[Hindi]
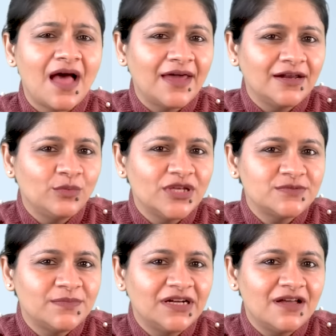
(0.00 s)
हायर
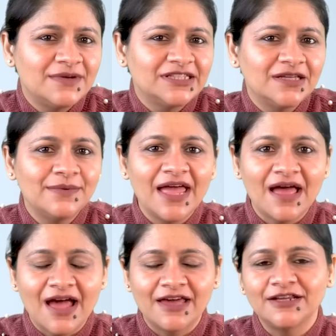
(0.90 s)
इन्वेस्टमेंट का मतलब है
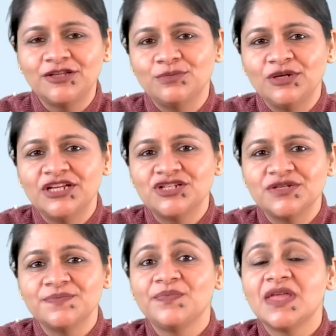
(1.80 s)
हायर
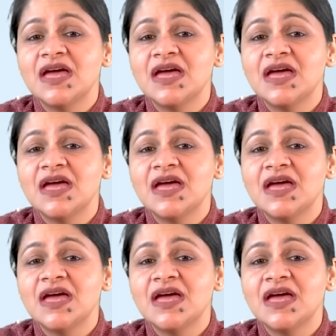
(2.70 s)
एक्यूमुलेशन